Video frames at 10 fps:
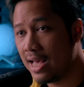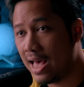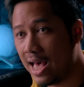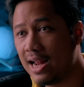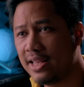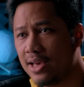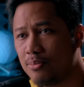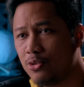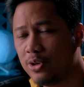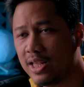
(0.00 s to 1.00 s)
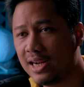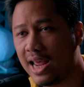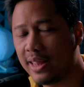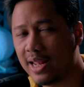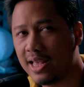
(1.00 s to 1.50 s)
hal yang mungkin
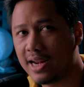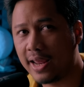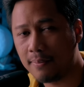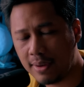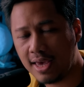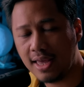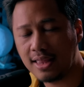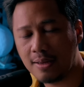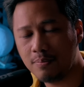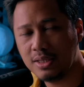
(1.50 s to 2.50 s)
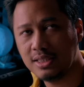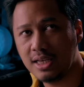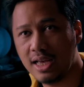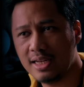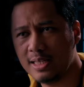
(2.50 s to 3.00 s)
kelihatannya remeh tapi
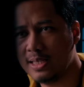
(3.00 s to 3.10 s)
jadi